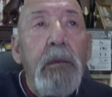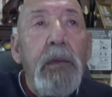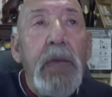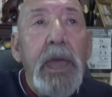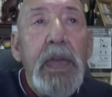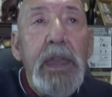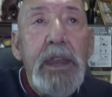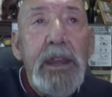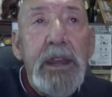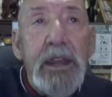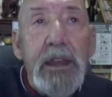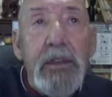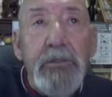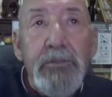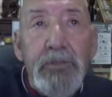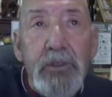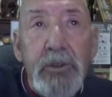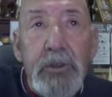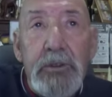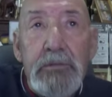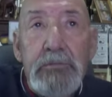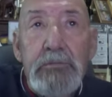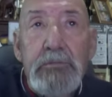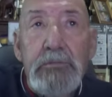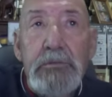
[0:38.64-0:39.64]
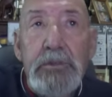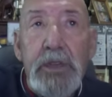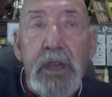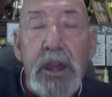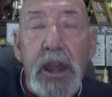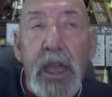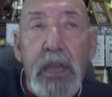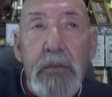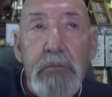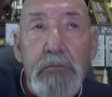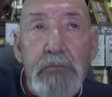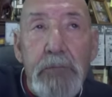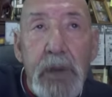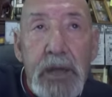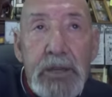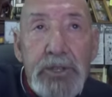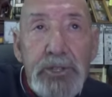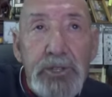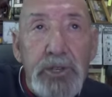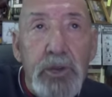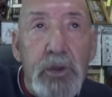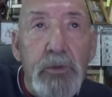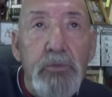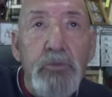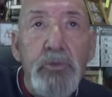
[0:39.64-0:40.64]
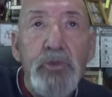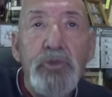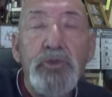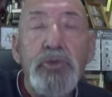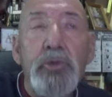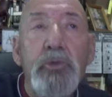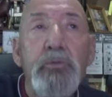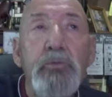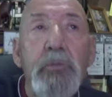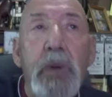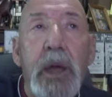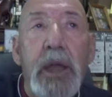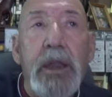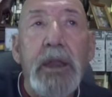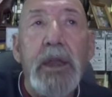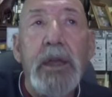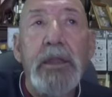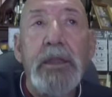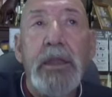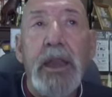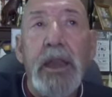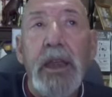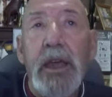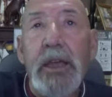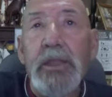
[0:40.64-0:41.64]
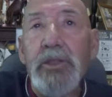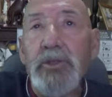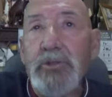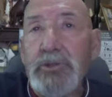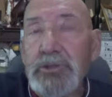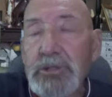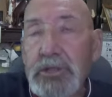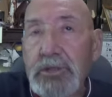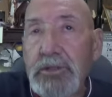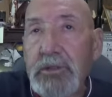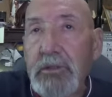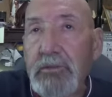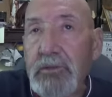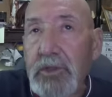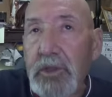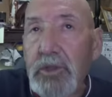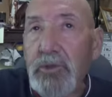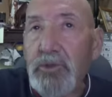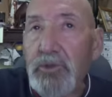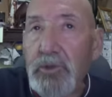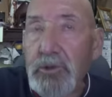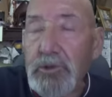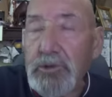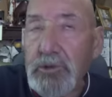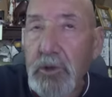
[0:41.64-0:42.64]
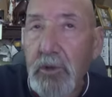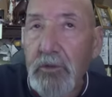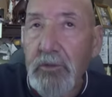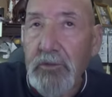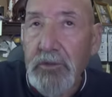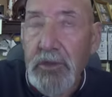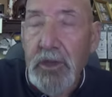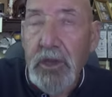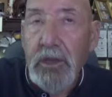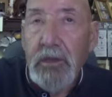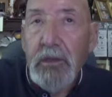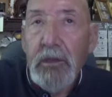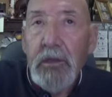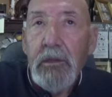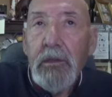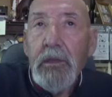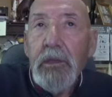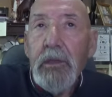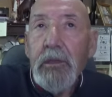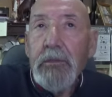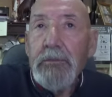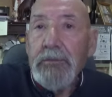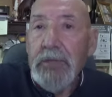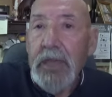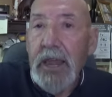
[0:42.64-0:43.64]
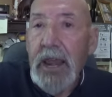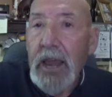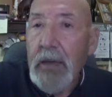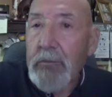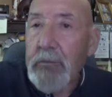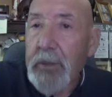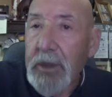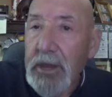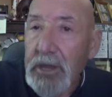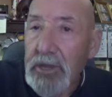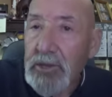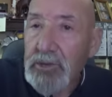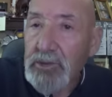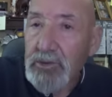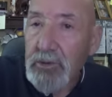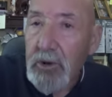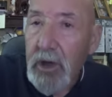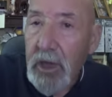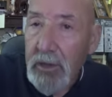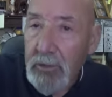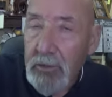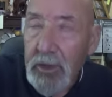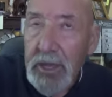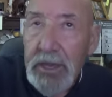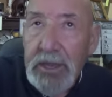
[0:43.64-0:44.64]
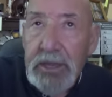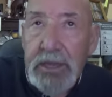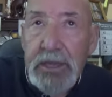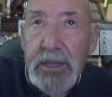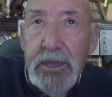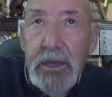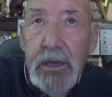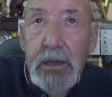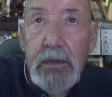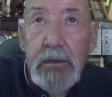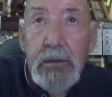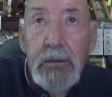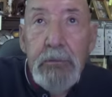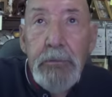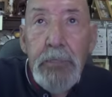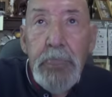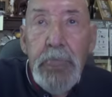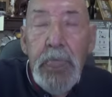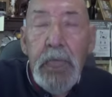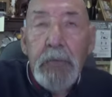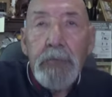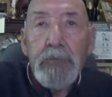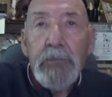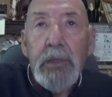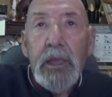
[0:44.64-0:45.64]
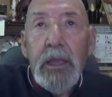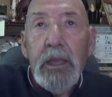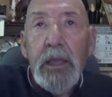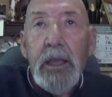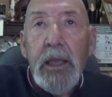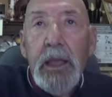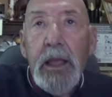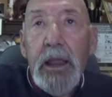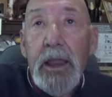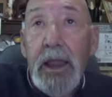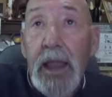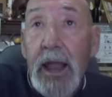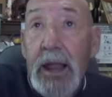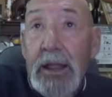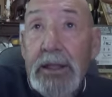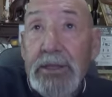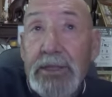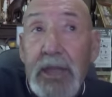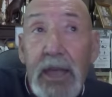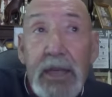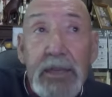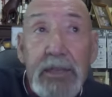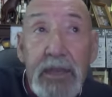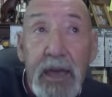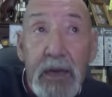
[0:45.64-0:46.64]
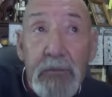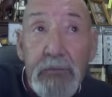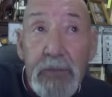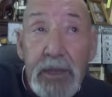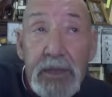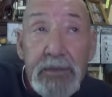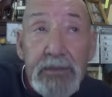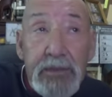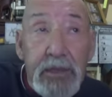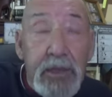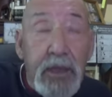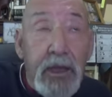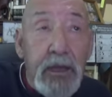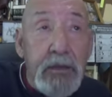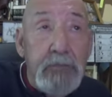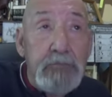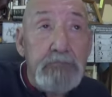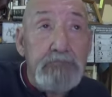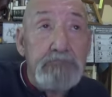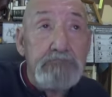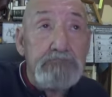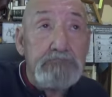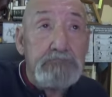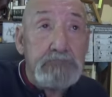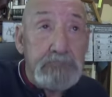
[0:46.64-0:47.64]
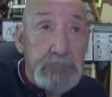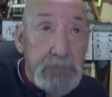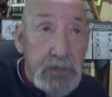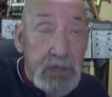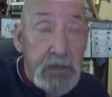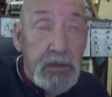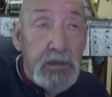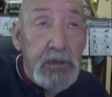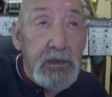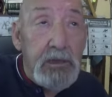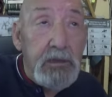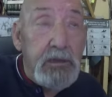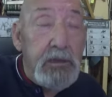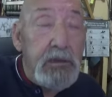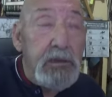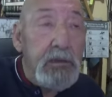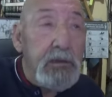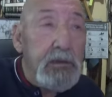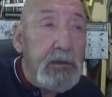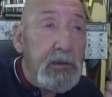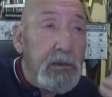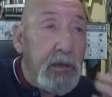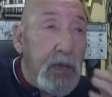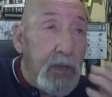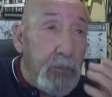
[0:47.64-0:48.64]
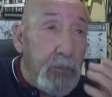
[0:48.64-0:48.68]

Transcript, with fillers: En razón de la invasión musulmana en el año 711 de la península ibérica. La alta Edad Media de